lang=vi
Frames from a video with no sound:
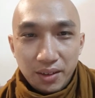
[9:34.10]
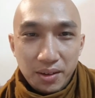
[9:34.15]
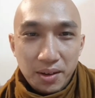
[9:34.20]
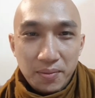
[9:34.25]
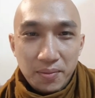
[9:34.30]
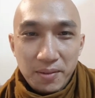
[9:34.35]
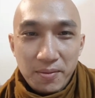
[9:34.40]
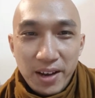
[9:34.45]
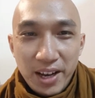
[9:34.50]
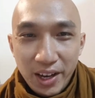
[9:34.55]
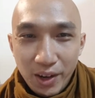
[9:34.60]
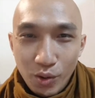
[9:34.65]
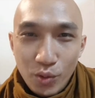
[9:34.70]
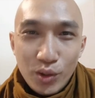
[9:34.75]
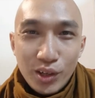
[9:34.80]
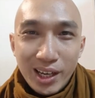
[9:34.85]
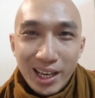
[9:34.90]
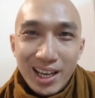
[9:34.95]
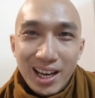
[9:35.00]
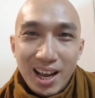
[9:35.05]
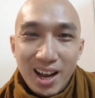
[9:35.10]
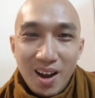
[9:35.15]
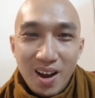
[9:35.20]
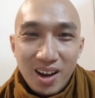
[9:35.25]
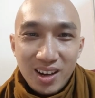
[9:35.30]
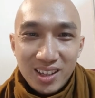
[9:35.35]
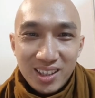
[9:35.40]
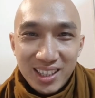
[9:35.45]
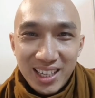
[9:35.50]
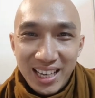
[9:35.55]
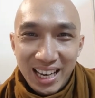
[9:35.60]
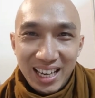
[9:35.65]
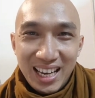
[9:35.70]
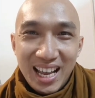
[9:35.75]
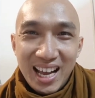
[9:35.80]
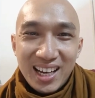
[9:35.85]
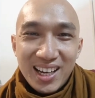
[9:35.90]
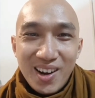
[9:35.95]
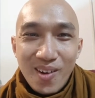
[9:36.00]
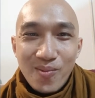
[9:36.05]
thì quý vị mới hiểu nghĩa là cái này
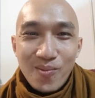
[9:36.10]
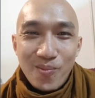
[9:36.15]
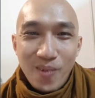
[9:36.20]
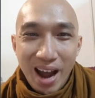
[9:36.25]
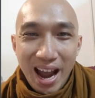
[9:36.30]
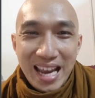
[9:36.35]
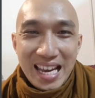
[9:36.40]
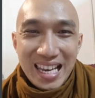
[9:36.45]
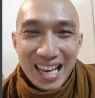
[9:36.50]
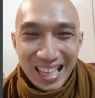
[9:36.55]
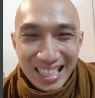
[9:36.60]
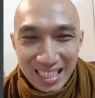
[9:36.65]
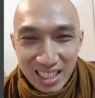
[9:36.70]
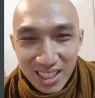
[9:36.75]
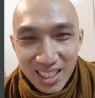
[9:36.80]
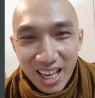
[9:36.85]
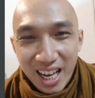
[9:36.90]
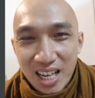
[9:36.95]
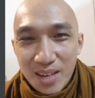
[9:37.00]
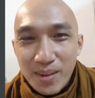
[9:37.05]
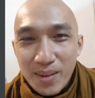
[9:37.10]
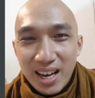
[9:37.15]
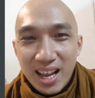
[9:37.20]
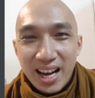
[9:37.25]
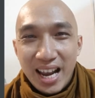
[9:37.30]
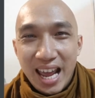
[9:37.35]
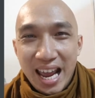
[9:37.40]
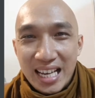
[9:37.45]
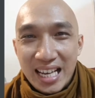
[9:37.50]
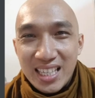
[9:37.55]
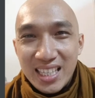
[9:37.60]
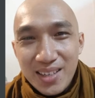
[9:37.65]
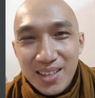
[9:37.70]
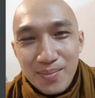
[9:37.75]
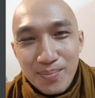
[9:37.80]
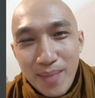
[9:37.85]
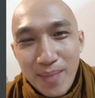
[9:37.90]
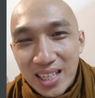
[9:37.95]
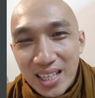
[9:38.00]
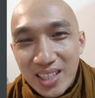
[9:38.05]
là không phải là giữ giới mà là đang
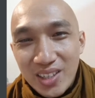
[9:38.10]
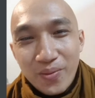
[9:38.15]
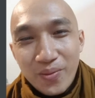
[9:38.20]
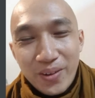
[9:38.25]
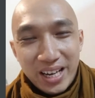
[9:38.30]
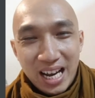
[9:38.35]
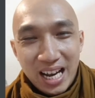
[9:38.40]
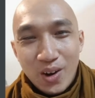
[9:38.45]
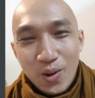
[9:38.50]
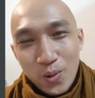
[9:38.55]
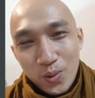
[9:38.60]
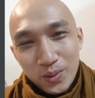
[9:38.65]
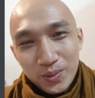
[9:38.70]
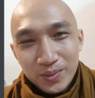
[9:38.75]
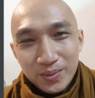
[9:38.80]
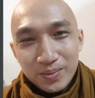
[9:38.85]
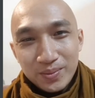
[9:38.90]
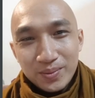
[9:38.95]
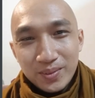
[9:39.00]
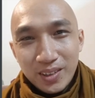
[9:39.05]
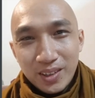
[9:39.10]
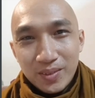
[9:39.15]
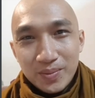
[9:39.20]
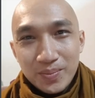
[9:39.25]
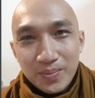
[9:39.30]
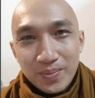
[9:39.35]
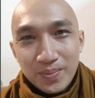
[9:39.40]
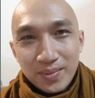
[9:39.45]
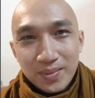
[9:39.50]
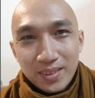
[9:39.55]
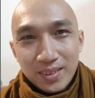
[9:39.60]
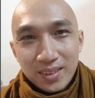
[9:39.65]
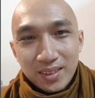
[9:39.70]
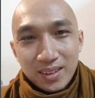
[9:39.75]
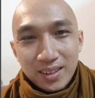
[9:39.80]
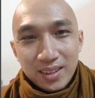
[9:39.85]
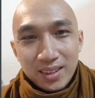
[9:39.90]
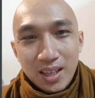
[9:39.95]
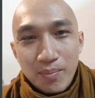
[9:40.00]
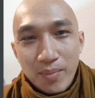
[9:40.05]
dính mắc cho cái việc ăn uống
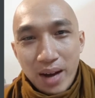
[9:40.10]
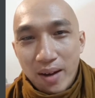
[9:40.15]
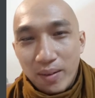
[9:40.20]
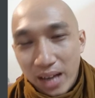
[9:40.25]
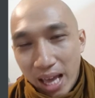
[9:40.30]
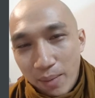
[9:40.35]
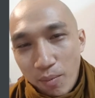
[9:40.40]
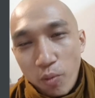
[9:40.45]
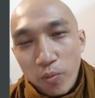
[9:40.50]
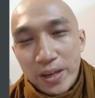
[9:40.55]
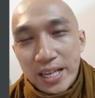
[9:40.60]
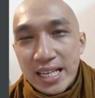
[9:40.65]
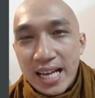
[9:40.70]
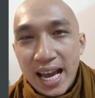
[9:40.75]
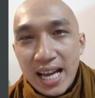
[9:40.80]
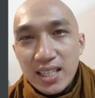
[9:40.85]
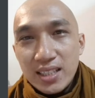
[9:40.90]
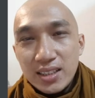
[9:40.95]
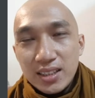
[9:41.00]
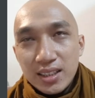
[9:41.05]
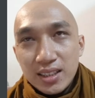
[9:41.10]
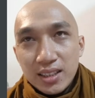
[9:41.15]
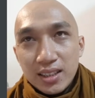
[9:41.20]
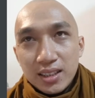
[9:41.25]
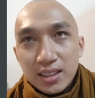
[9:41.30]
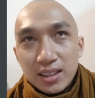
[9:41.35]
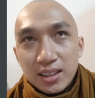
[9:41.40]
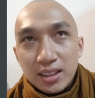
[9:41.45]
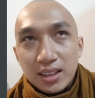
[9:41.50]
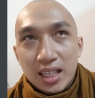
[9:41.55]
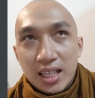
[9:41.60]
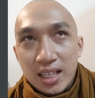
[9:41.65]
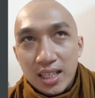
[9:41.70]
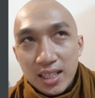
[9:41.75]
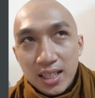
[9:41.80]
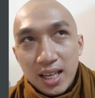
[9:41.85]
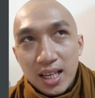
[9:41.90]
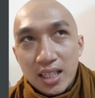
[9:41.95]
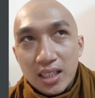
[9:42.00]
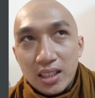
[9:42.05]
nhưng mà lại một vị khác
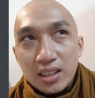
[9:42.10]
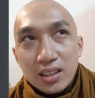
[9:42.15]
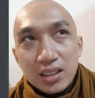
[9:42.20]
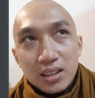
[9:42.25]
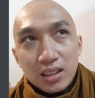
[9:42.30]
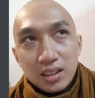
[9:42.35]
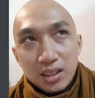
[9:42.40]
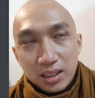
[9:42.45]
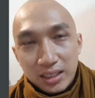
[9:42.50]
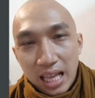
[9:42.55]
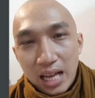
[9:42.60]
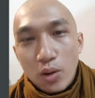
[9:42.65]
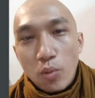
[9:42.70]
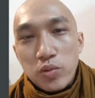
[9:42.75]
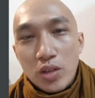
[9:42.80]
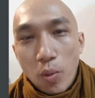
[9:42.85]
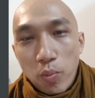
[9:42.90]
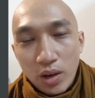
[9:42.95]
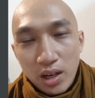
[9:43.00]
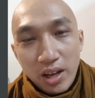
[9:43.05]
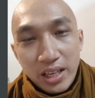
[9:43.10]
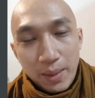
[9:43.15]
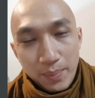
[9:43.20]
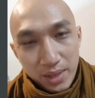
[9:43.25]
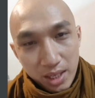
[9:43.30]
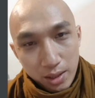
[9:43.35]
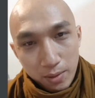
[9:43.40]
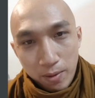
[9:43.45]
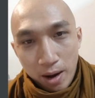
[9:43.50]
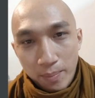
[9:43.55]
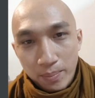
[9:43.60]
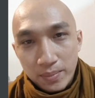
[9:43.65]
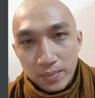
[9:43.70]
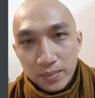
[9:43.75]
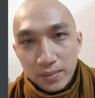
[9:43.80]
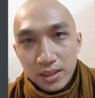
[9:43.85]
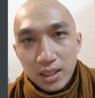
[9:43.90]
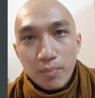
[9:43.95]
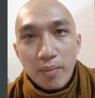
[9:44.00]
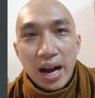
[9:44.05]
thì người ta cũng dùng cái đó xem gì phẩm
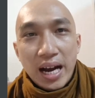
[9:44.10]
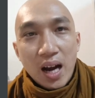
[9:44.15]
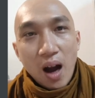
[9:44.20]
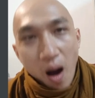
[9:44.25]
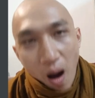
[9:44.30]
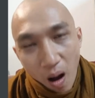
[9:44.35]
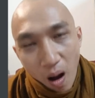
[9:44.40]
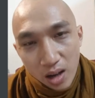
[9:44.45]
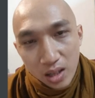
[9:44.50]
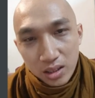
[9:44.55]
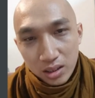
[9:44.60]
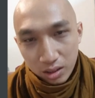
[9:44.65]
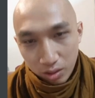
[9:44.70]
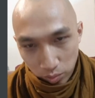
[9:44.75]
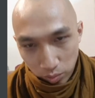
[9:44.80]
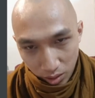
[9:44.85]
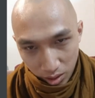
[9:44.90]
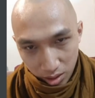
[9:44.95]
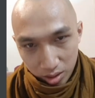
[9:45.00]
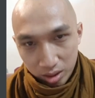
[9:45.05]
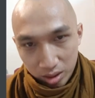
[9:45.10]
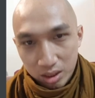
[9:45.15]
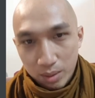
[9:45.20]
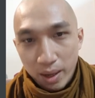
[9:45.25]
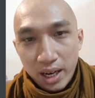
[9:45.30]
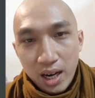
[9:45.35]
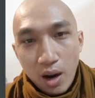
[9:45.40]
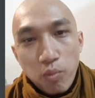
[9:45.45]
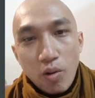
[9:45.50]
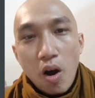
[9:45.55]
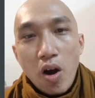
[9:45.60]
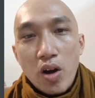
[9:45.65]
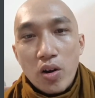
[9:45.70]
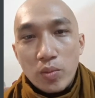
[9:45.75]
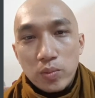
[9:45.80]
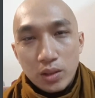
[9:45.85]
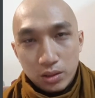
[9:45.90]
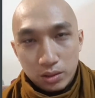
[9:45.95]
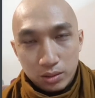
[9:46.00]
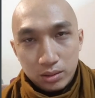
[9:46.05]
nhưng mà có cũng được nhưng mà không có
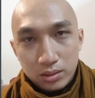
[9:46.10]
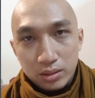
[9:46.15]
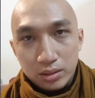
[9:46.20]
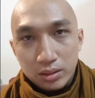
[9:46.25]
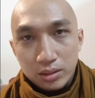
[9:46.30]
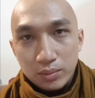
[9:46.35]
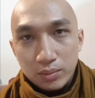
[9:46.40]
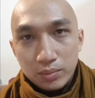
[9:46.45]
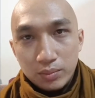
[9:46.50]
cũng được